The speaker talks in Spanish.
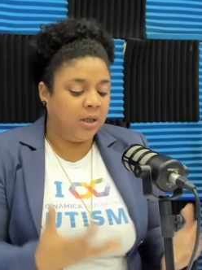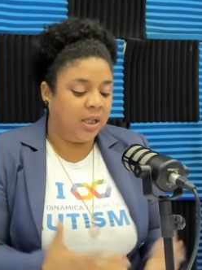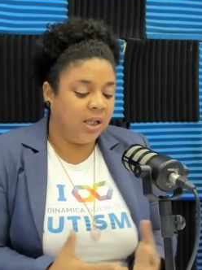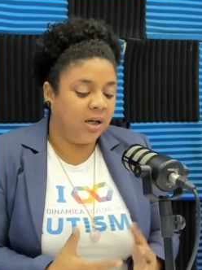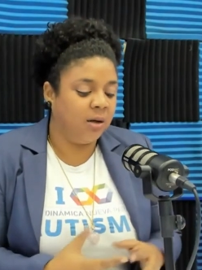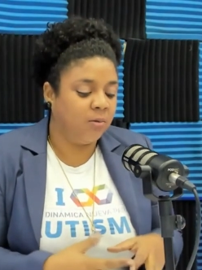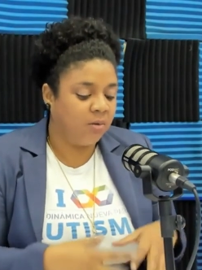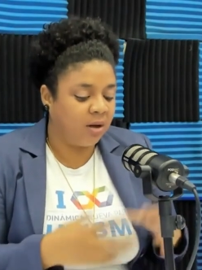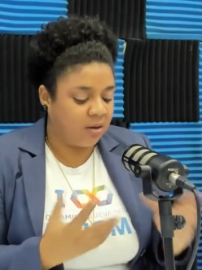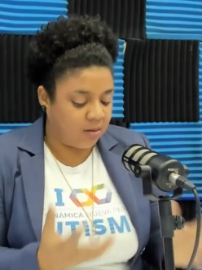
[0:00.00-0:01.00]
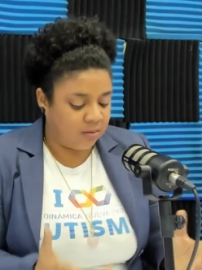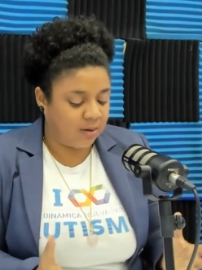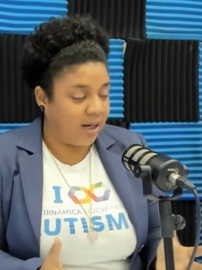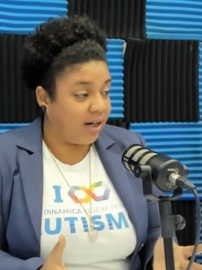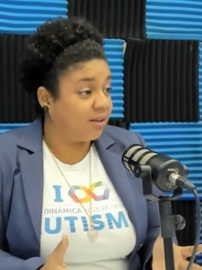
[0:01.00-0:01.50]
que tiene unas
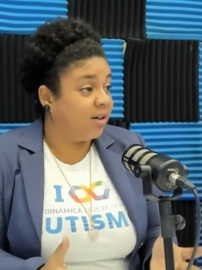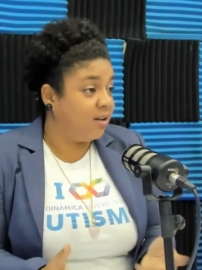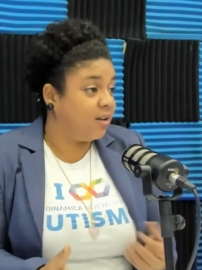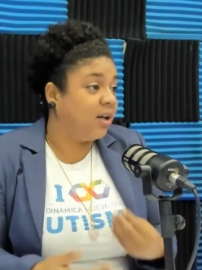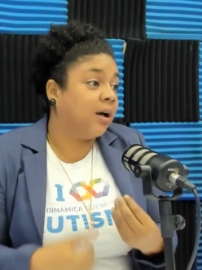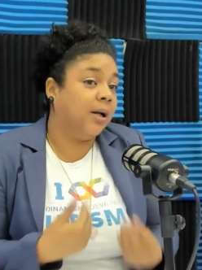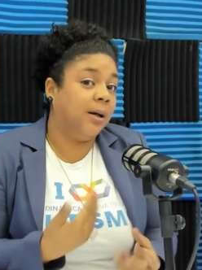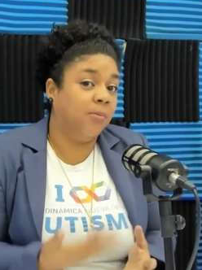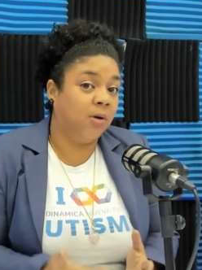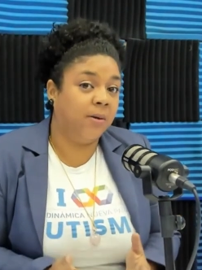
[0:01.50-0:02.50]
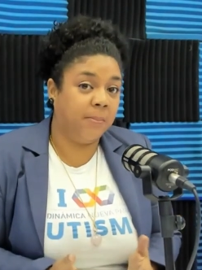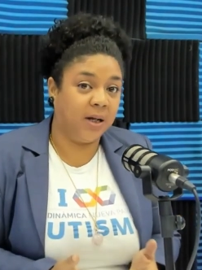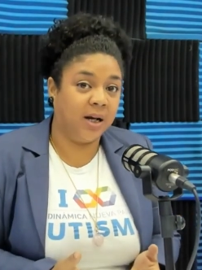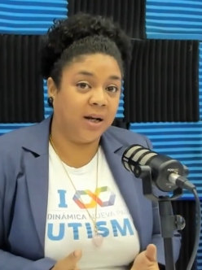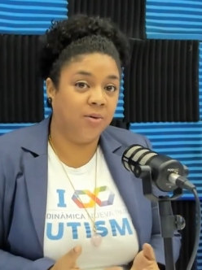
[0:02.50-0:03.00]
características que las vamos a
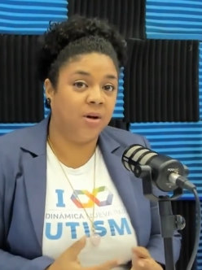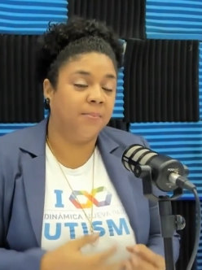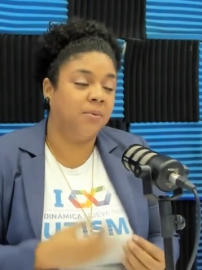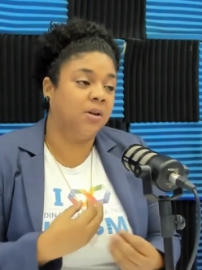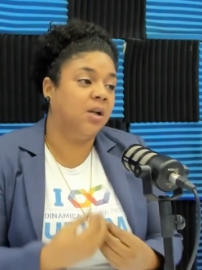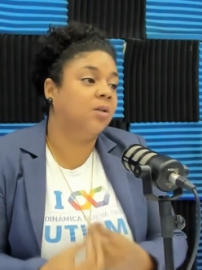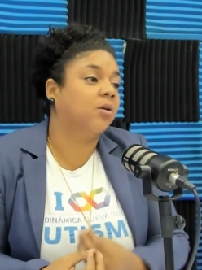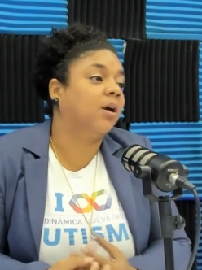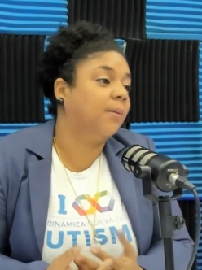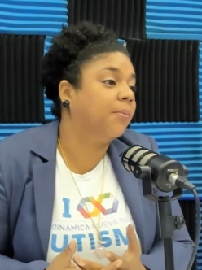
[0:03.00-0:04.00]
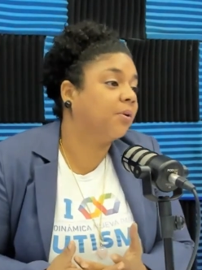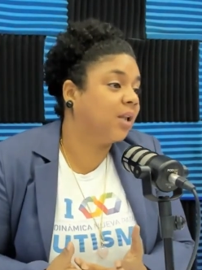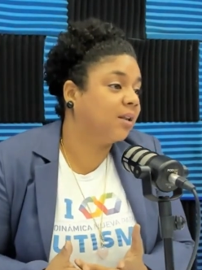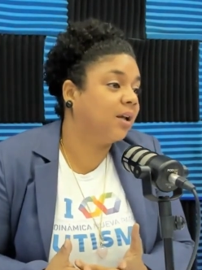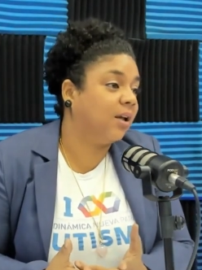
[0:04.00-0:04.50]
explicar ahora, pero entiendo que es
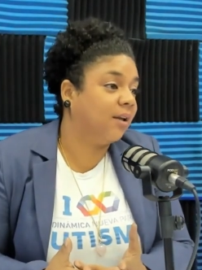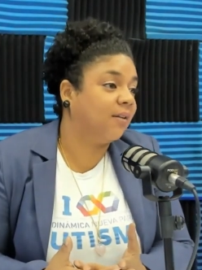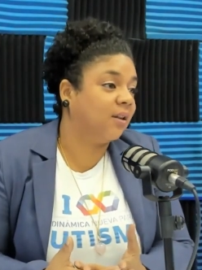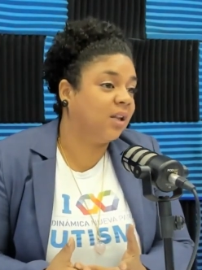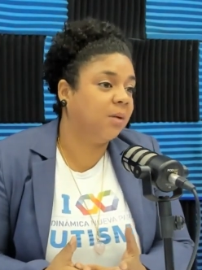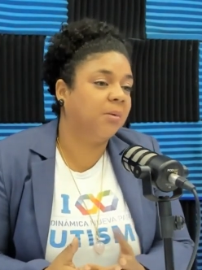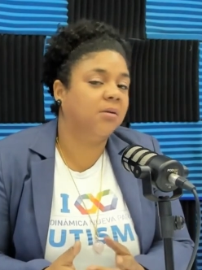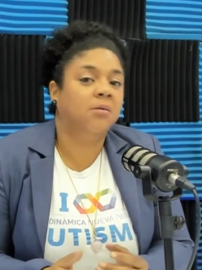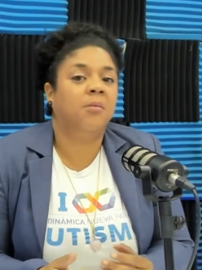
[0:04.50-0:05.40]
importante ese tema,